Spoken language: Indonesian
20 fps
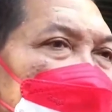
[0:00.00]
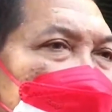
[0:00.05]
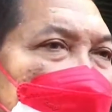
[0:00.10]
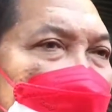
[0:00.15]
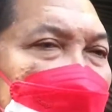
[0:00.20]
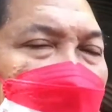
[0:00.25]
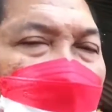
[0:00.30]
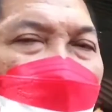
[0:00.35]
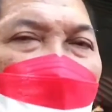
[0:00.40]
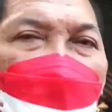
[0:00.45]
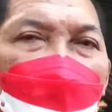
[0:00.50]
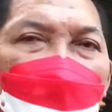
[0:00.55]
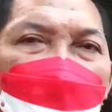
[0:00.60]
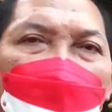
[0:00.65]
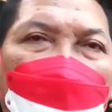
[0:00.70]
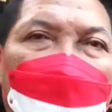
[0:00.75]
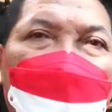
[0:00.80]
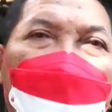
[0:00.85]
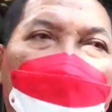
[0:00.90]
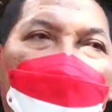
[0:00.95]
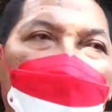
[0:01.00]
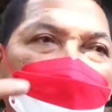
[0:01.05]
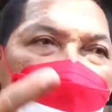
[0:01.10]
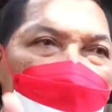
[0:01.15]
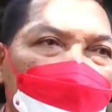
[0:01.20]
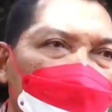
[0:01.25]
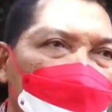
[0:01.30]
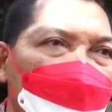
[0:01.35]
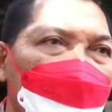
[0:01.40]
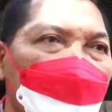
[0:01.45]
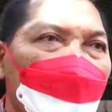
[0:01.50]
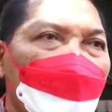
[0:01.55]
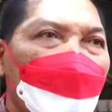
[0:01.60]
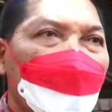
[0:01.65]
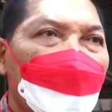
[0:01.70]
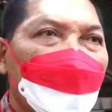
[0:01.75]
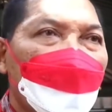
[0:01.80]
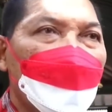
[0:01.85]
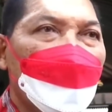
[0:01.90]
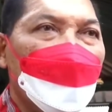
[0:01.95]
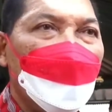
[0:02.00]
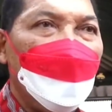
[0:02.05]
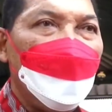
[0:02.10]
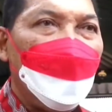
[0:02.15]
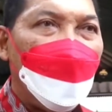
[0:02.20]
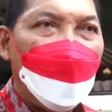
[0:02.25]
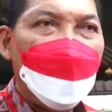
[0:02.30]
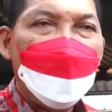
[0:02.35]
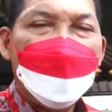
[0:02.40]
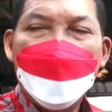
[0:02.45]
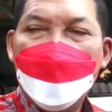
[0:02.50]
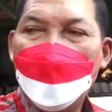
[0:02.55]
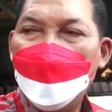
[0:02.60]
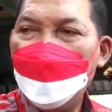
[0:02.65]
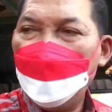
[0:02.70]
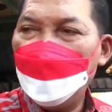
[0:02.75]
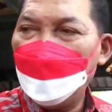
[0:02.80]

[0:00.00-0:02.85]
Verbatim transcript: nanti bisa saja kembali ke mereka.